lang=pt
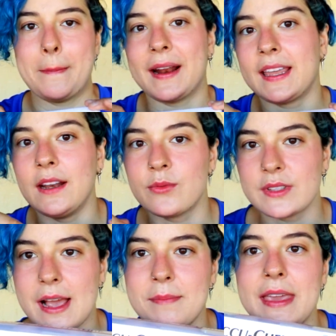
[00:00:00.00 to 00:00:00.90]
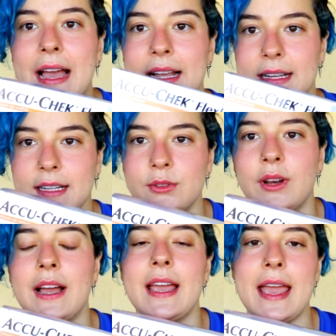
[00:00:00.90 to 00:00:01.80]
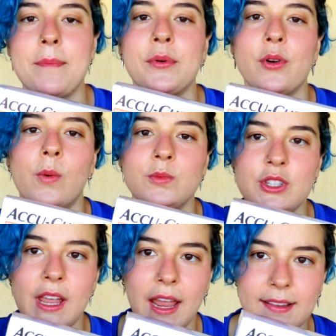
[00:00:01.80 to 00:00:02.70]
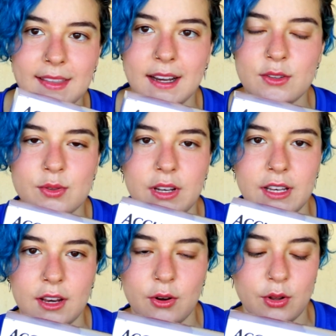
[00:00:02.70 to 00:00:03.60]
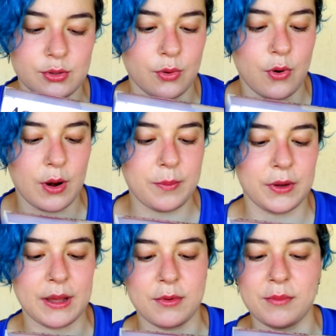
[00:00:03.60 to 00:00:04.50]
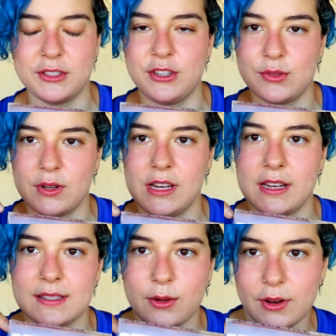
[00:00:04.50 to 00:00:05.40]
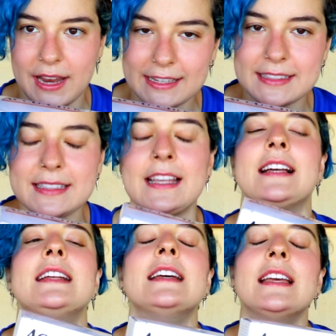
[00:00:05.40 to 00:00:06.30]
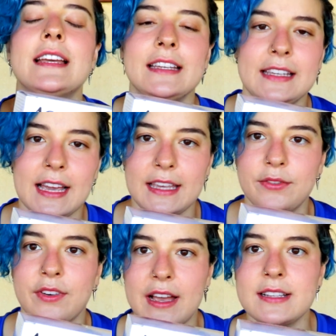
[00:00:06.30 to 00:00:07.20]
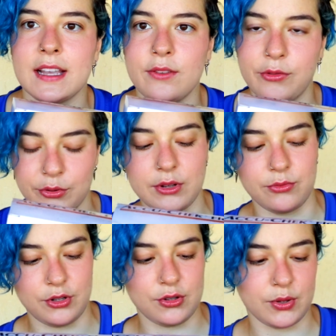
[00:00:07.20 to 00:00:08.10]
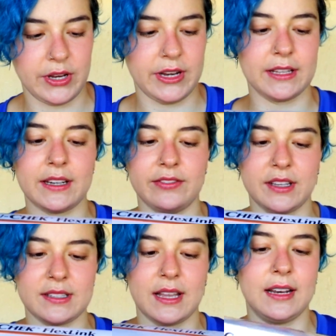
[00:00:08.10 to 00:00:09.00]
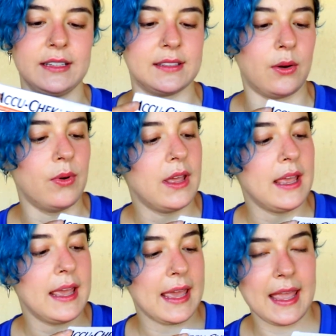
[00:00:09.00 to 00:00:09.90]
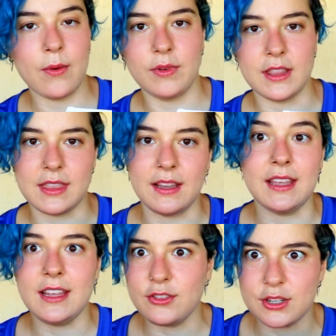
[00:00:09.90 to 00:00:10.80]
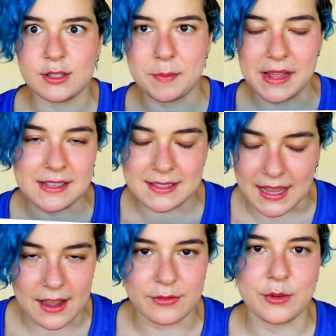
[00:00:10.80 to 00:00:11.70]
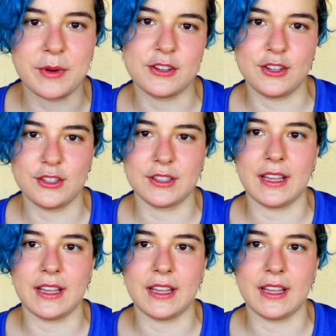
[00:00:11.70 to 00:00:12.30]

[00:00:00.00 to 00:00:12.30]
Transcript: Para quem não sabe, a cânula é por onde entra a insulina no nosso corpo, que a bomba de insulina se conecta nela e aí faz a infusão de insulina através dela. Então, é um item indispensável para a gente